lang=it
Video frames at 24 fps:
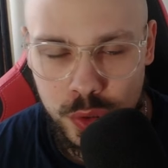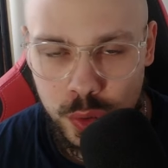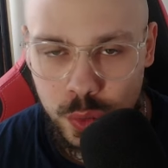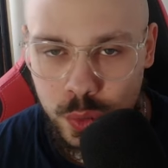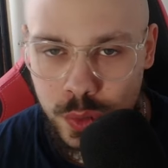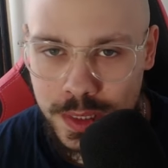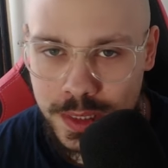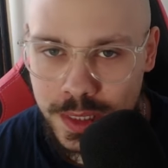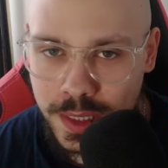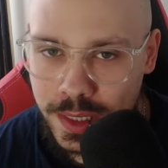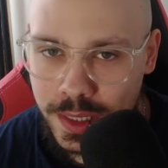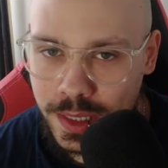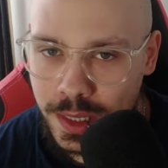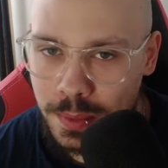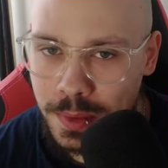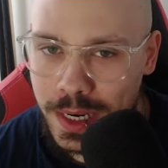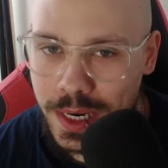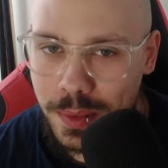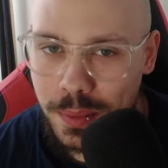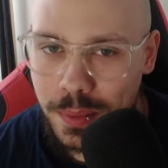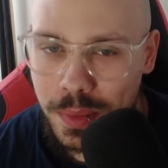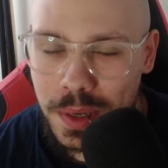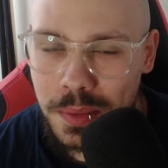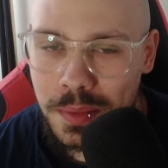una
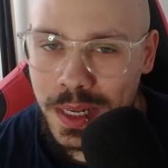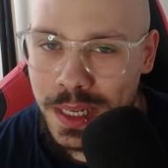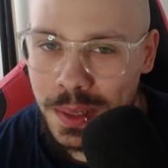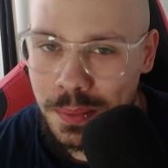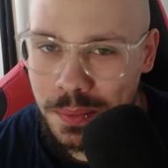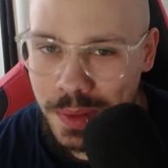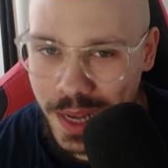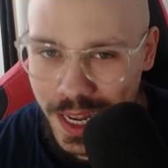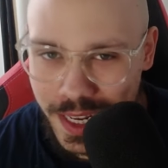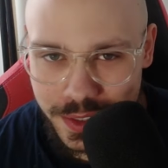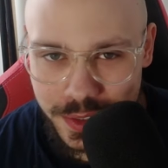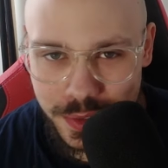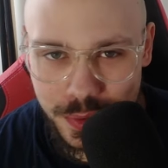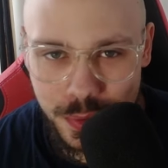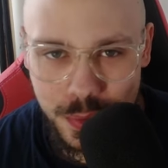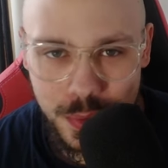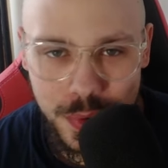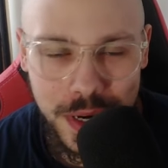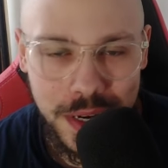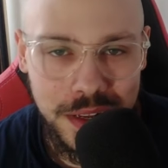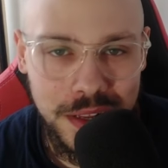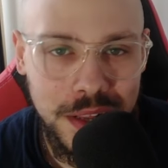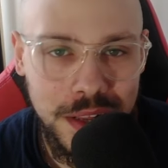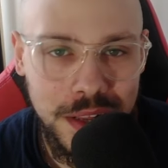settimana prima di Pasqua,